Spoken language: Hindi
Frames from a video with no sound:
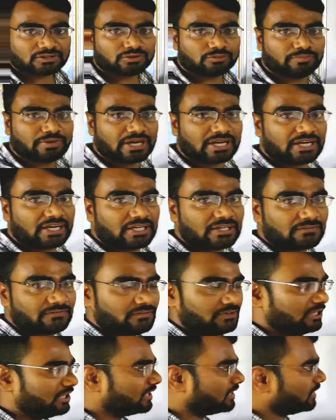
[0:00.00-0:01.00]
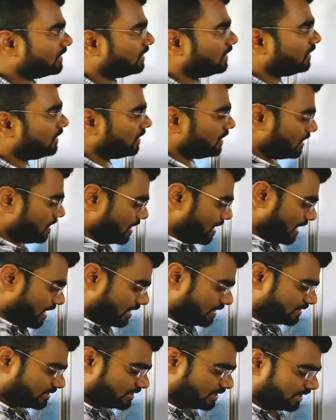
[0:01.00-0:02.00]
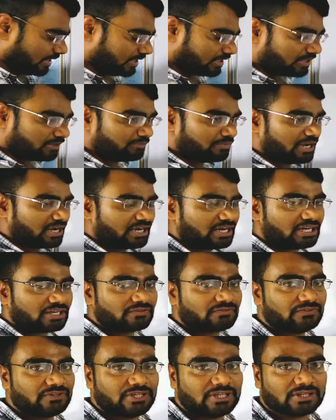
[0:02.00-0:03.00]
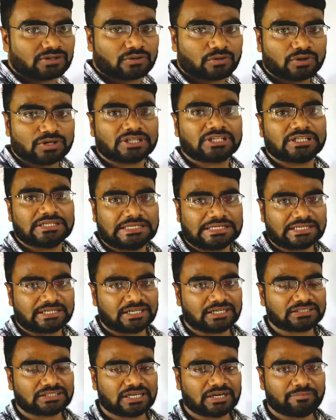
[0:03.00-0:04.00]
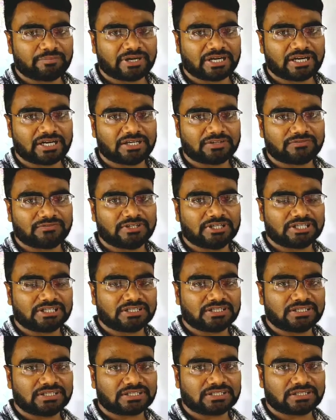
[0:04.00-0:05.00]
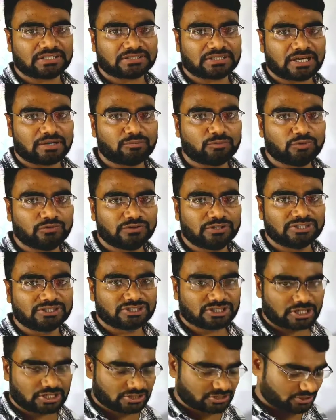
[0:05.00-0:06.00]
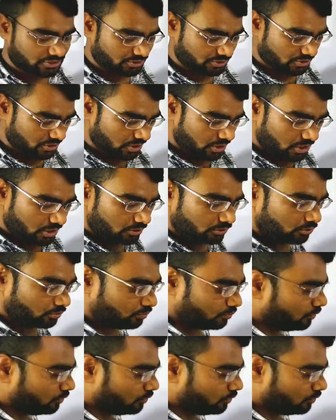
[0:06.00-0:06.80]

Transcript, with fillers: तो मैग्नेटिक फील्ड का आंसर है कि मैग्नेटिक फील्ड कौन क्रिएट करता है मैग्नेटिक फील्ड क्रिएट करता है मूविंग चार्ज तो